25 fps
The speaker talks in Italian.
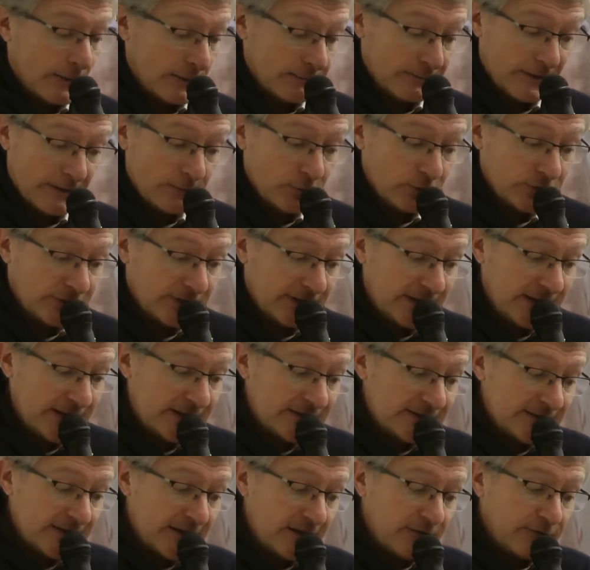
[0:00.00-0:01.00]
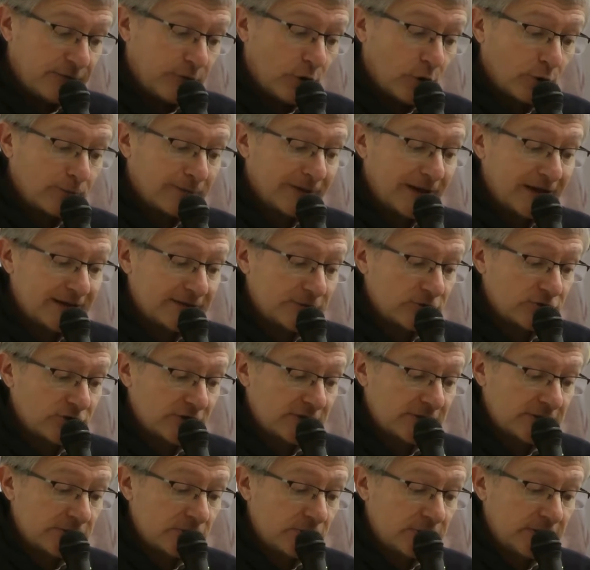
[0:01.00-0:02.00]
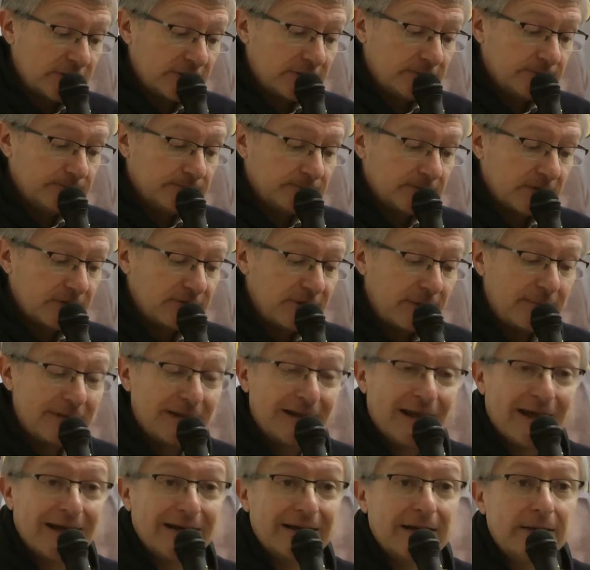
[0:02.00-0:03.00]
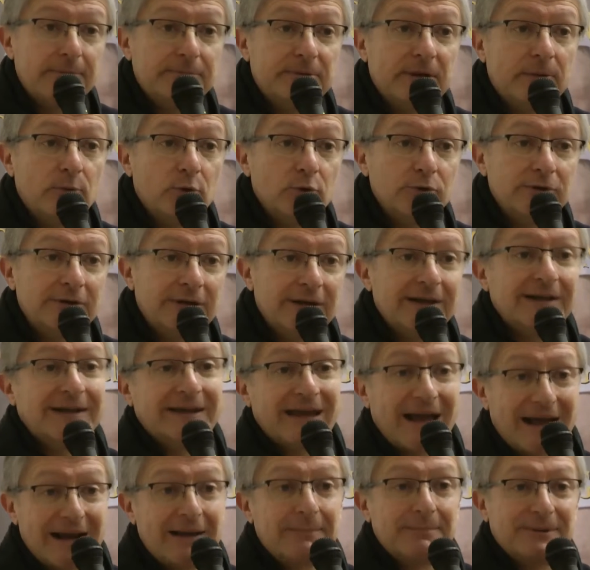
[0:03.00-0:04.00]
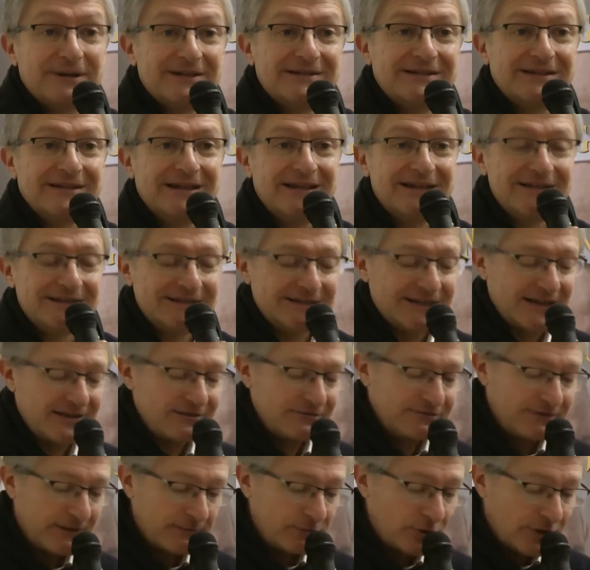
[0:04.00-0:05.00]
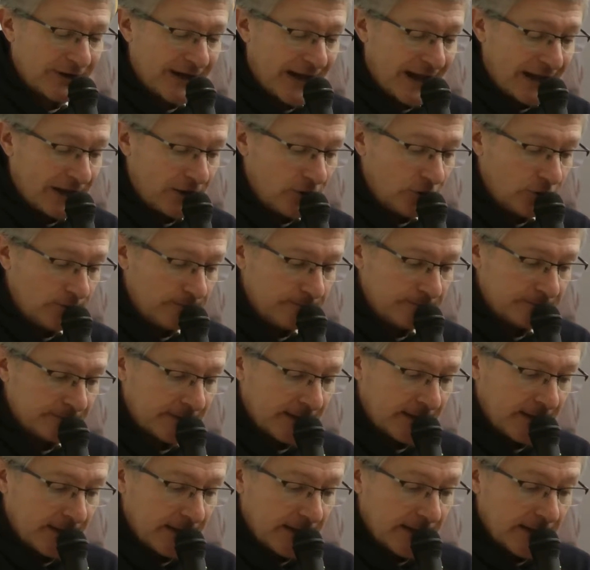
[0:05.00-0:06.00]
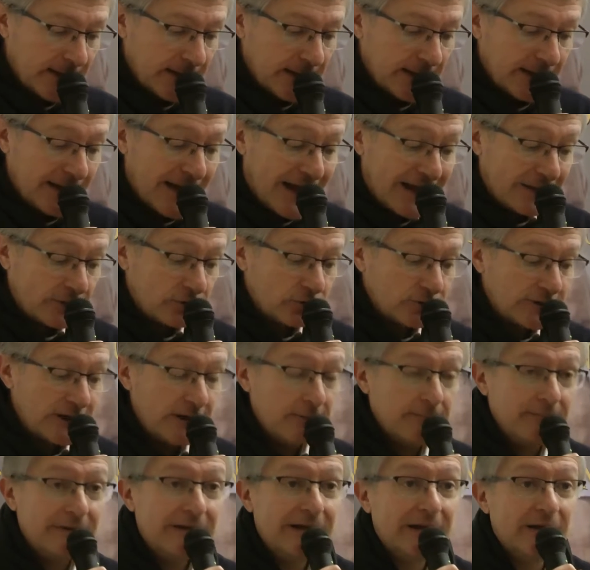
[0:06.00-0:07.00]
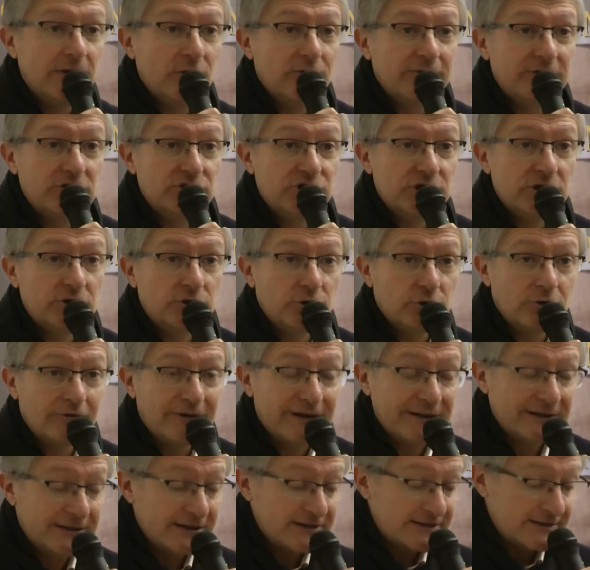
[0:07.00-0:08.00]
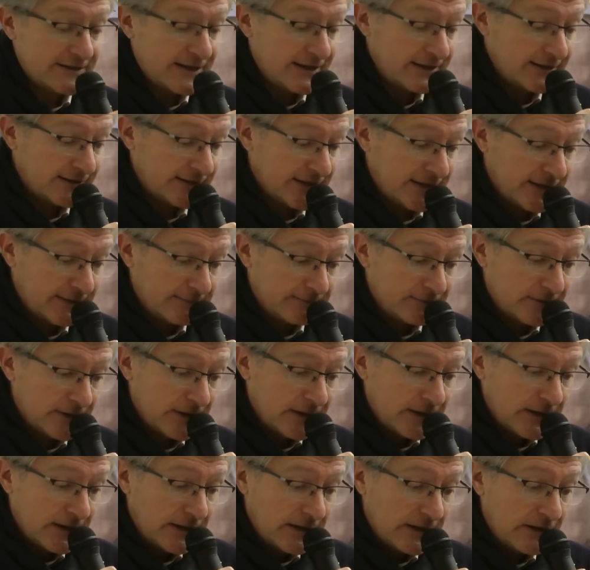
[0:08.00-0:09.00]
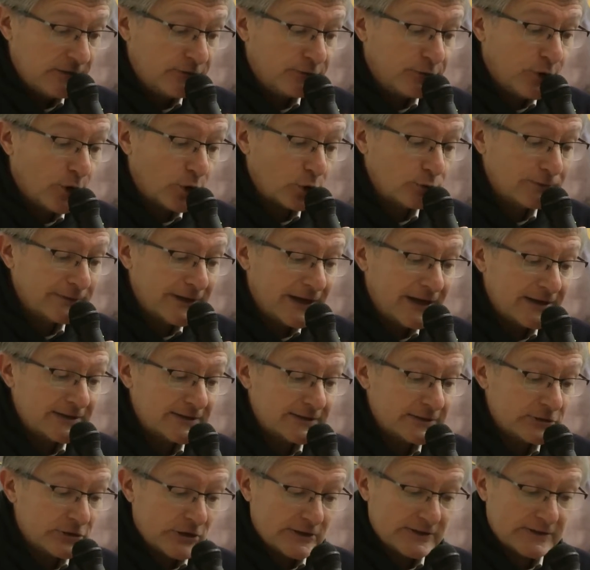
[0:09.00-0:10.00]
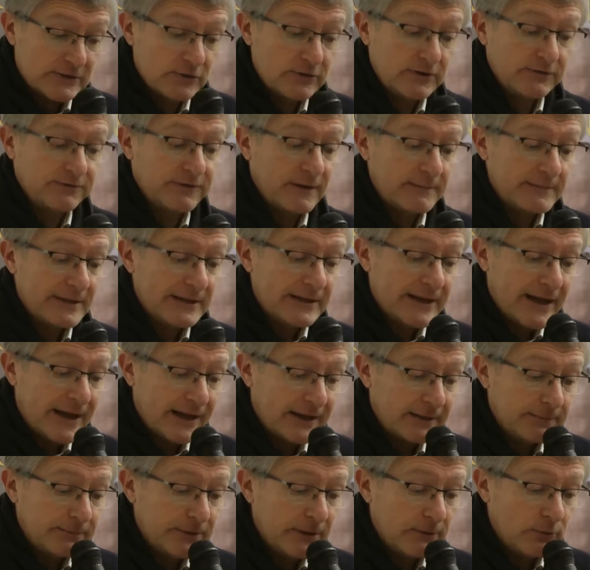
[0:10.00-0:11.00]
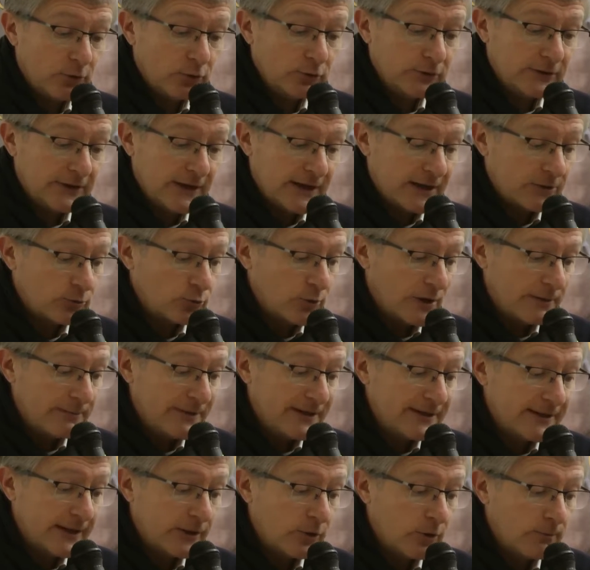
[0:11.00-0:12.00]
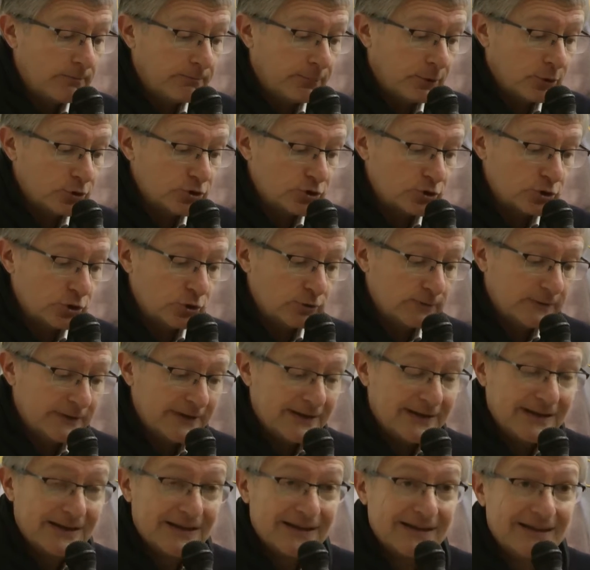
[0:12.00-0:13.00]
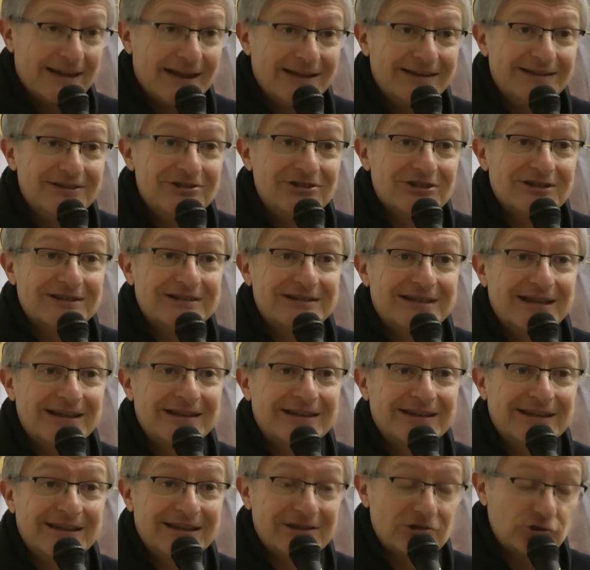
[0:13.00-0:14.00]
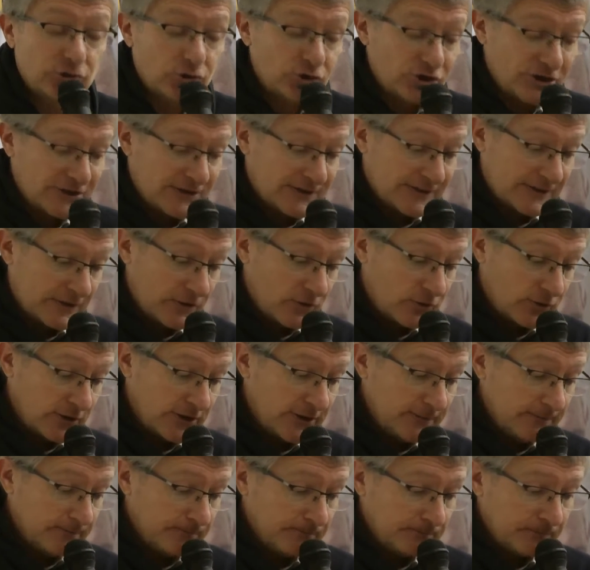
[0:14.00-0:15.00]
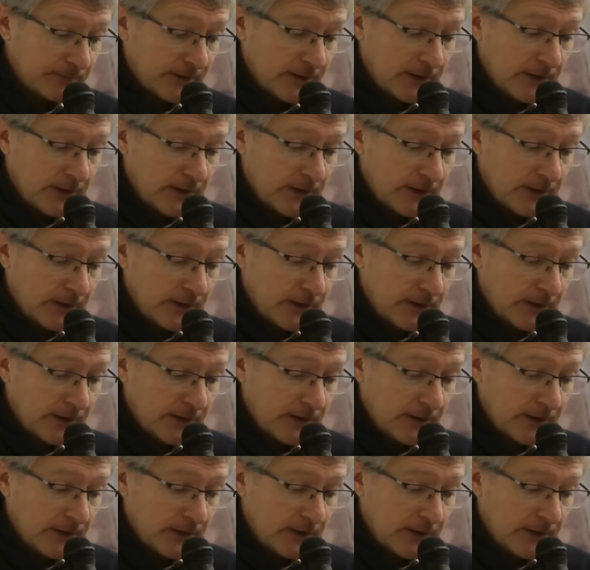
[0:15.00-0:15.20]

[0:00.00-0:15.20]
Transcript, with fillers: piemontese, il forum delle associazioni familiari del Piemonte, che ha la presidenza in Fabio Gallo, nato nel 1997 il forum delle associazioni familiari Piemonte è attualmente composto da 17 associazioni.